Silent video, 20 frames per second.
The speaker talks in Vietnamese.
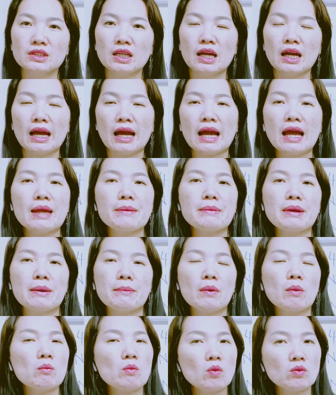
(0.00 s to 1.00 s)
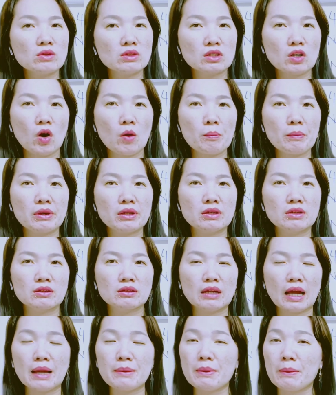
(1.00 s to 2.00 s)
ai mà mong muốn được con mình
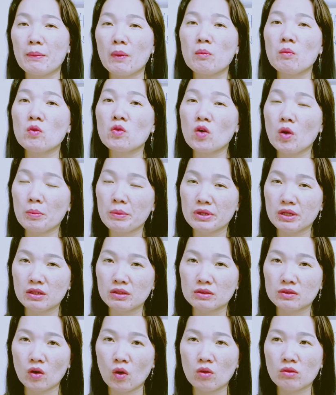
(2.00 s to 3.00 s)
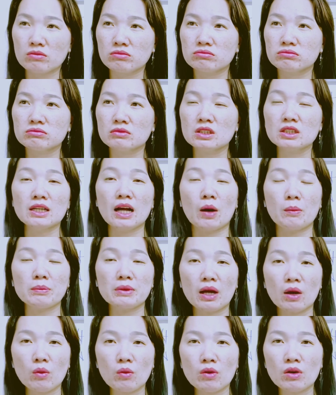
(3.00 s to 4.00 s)
ai mà mong muốn con mình còn hư hỏng
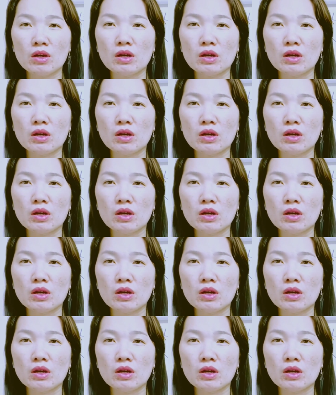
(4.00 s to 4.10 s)
đâu